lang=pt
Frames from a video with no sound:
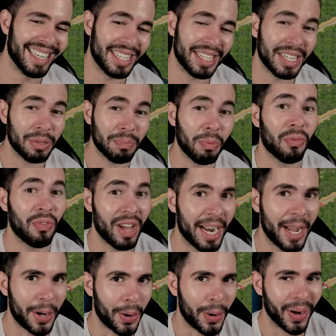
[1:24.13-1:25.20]
a gente é tipo
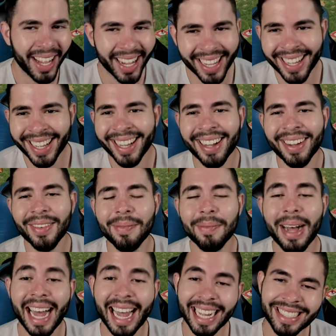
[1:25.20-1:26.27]
faraó.
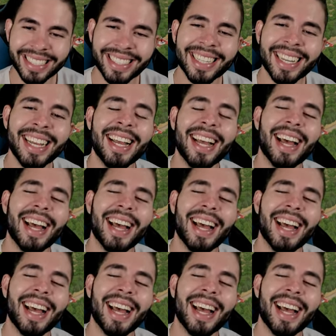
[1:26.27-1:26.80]
Mas,